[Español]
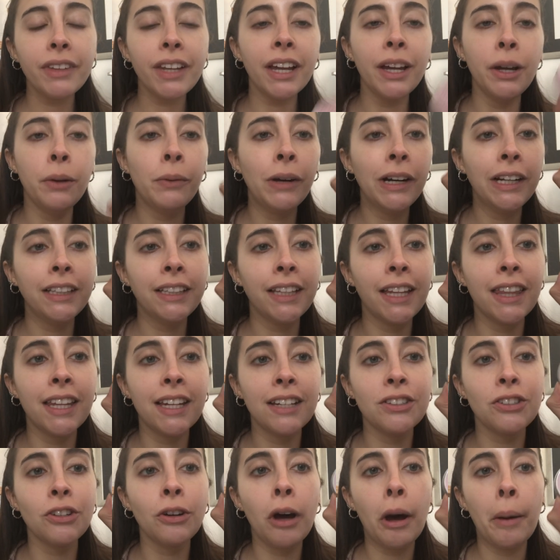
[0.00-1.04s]
Igual antes de
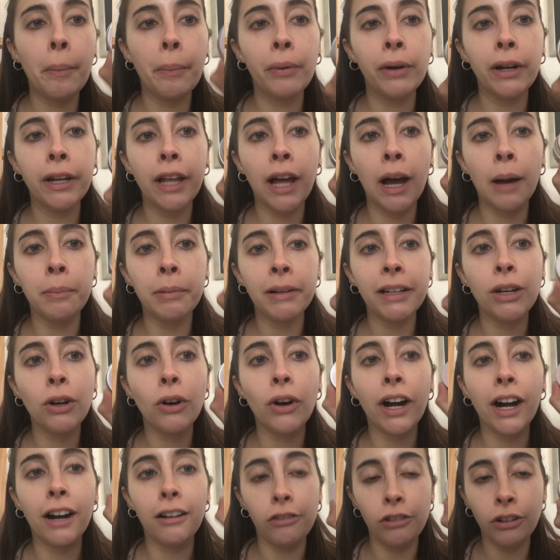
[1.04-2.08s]
eso aplico
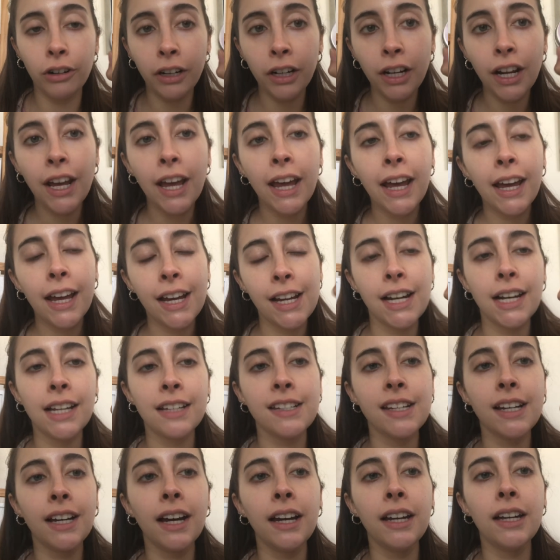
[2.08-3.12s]
jabón en las
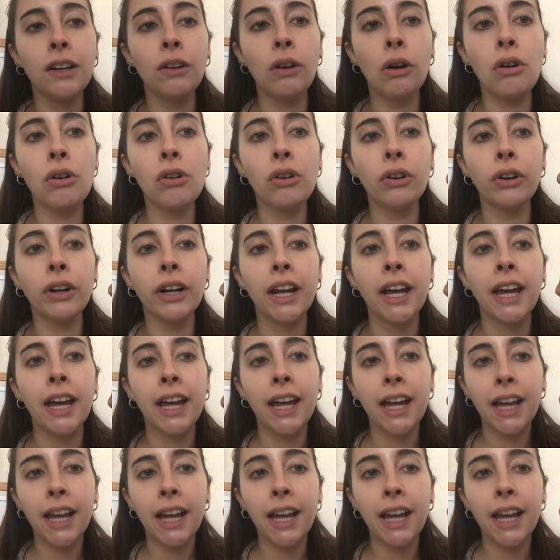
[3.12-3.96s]
cejas y lo hago con